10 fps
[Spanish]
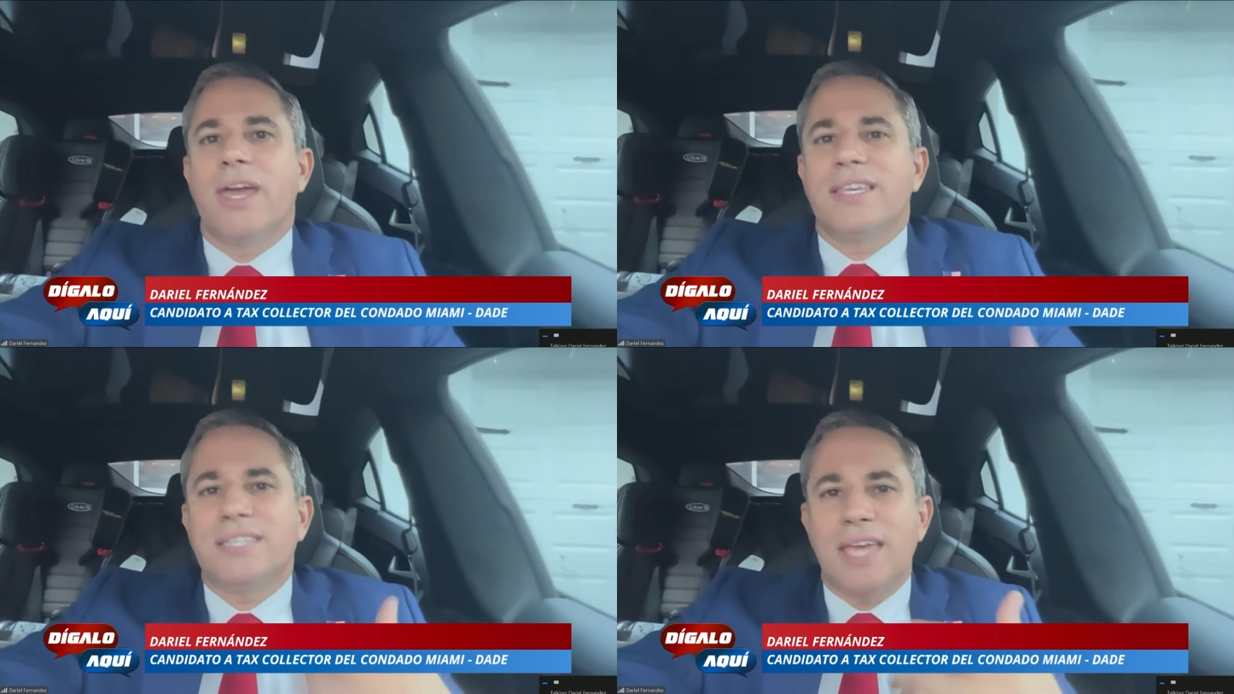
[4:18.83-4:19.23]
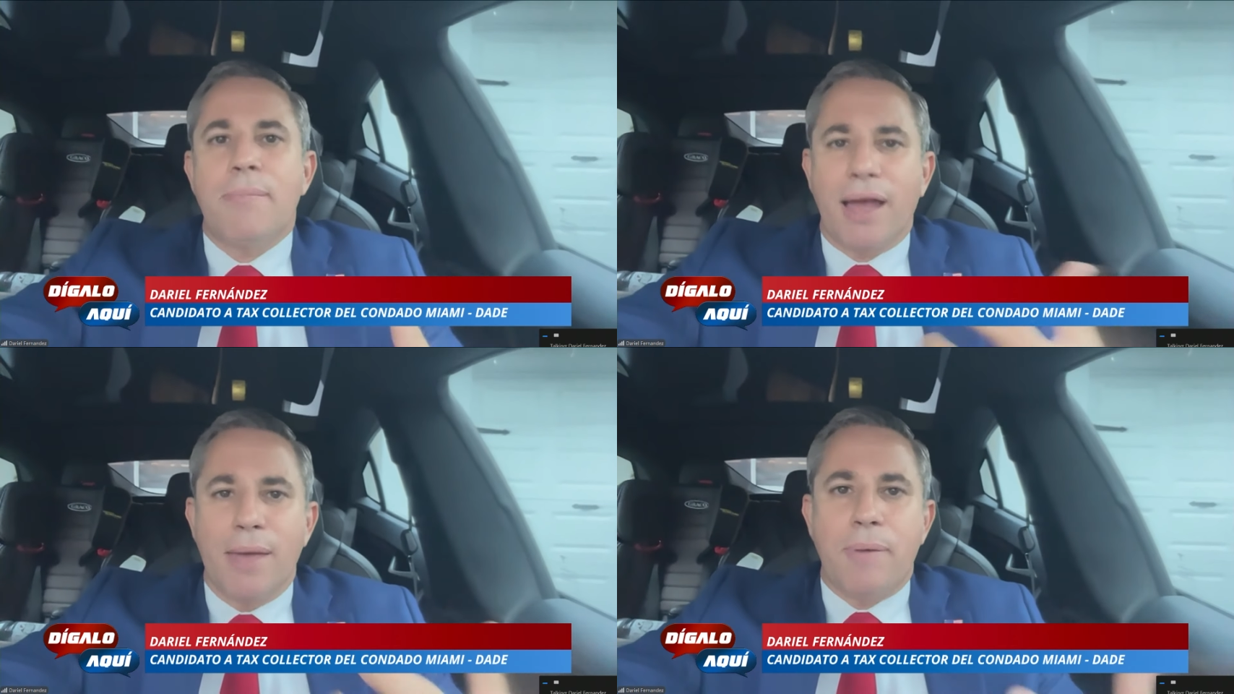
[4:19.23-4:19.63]
que
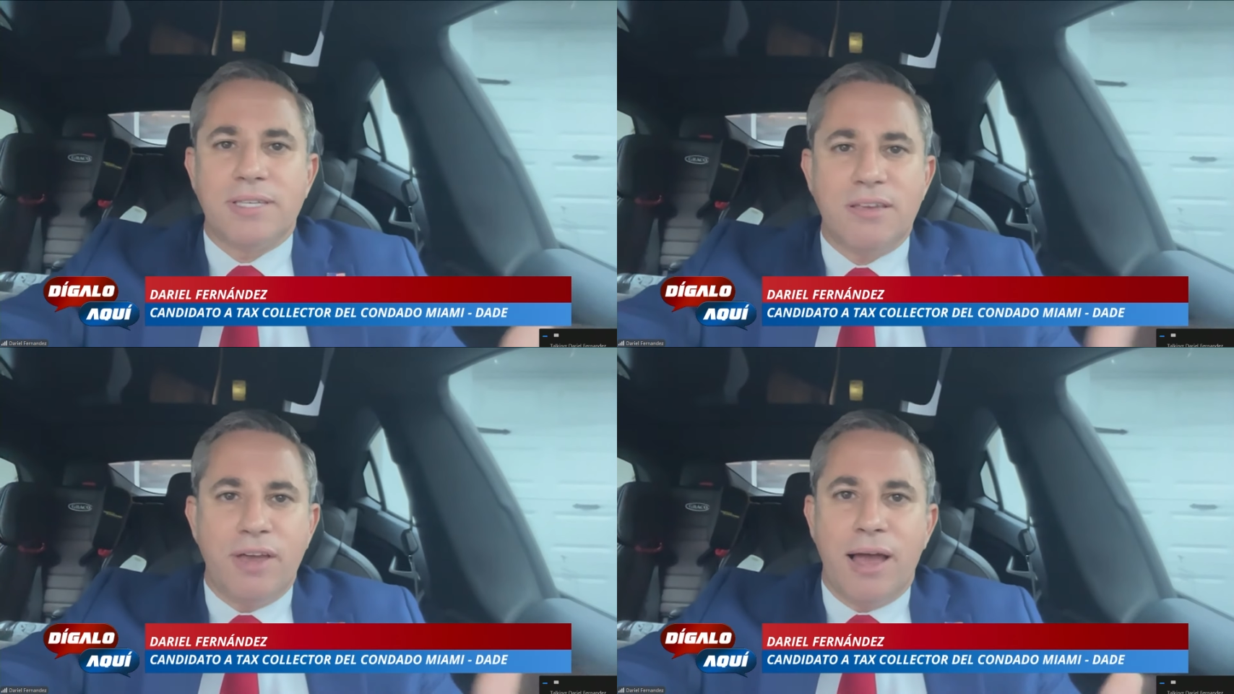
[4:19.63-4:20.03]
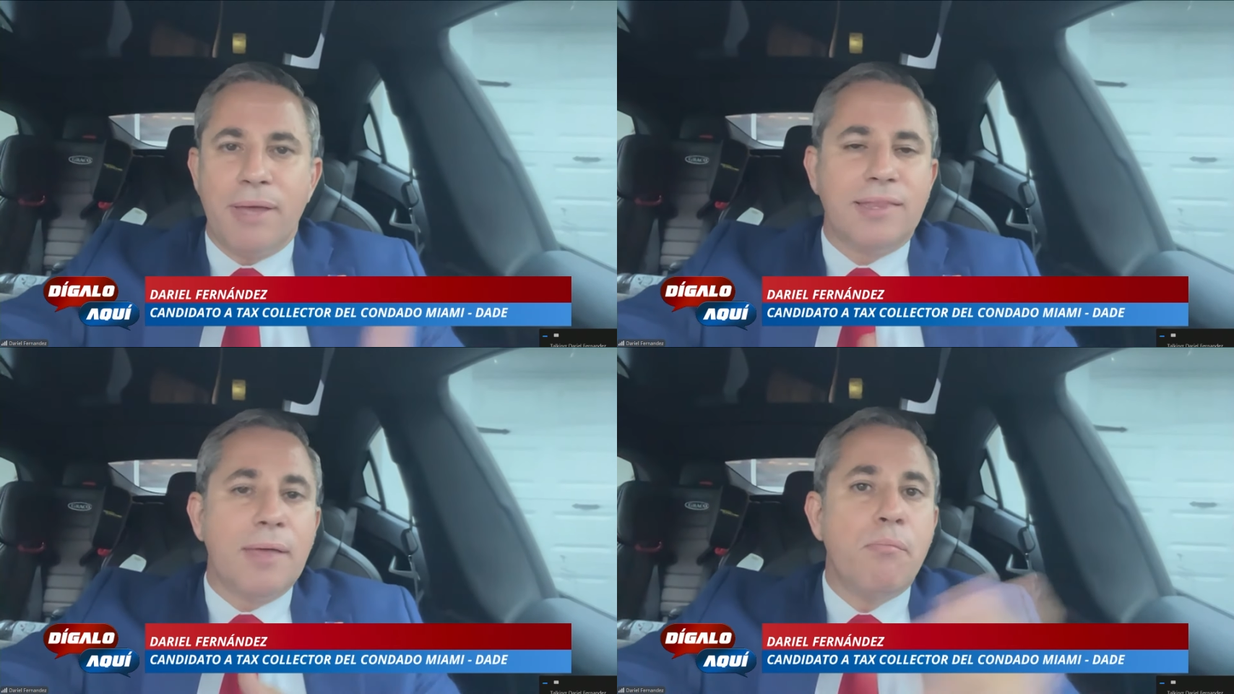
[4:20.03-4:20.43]
sepan
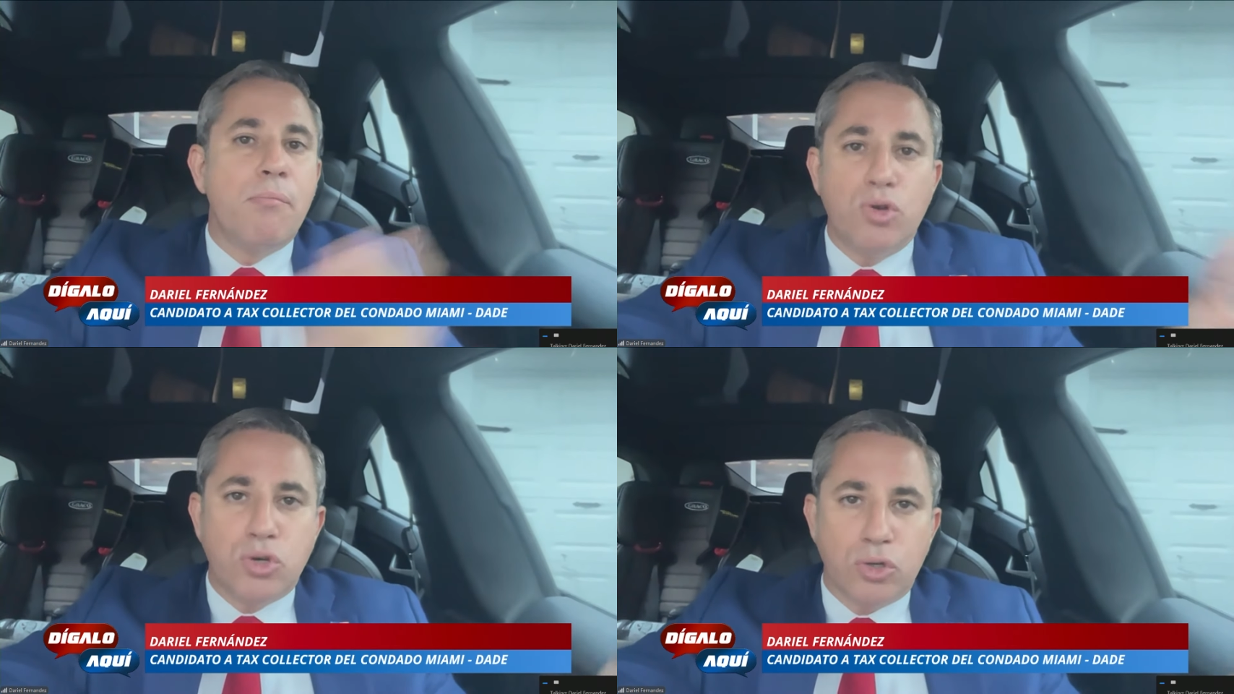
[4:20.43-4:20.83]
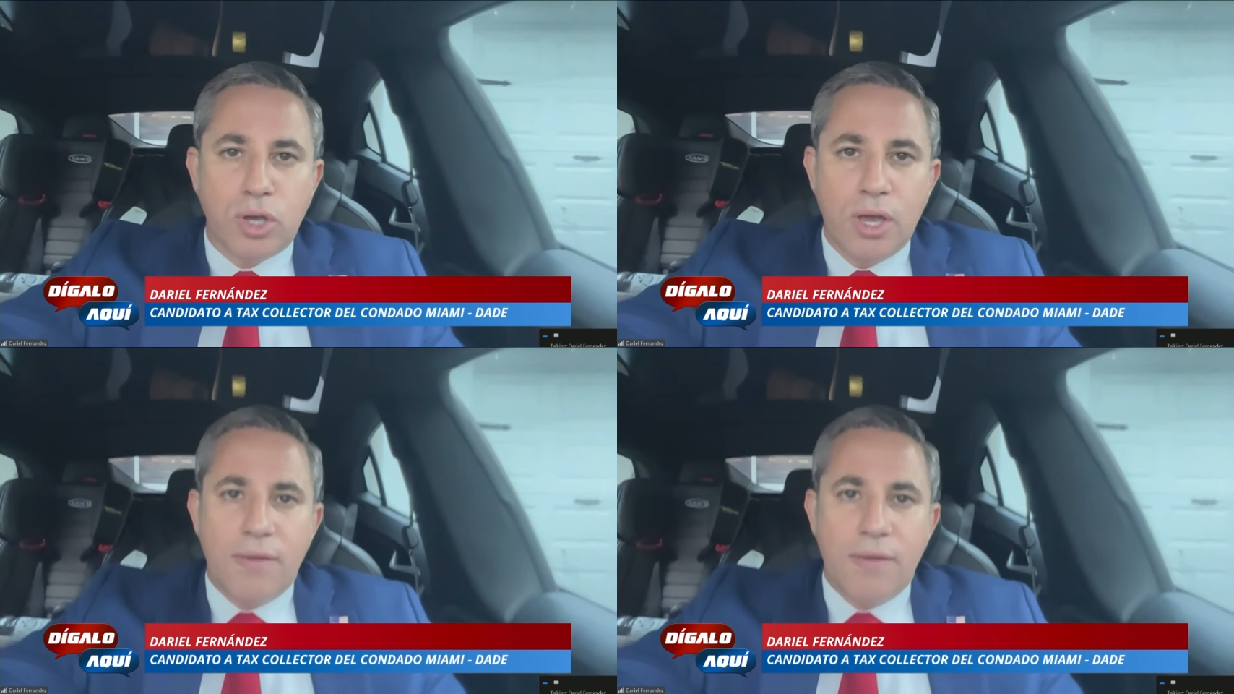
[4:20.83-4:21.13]
específicamente muchos